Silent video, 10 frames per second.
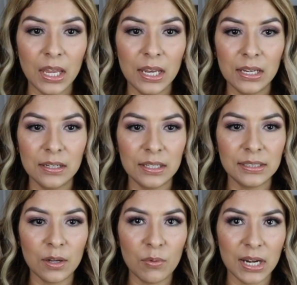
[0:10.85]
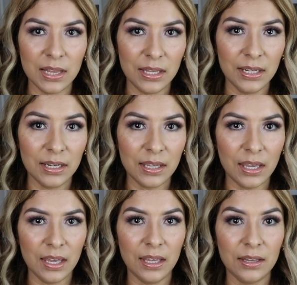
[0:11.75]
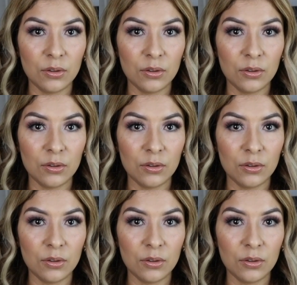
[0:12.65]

en esta cuarentena que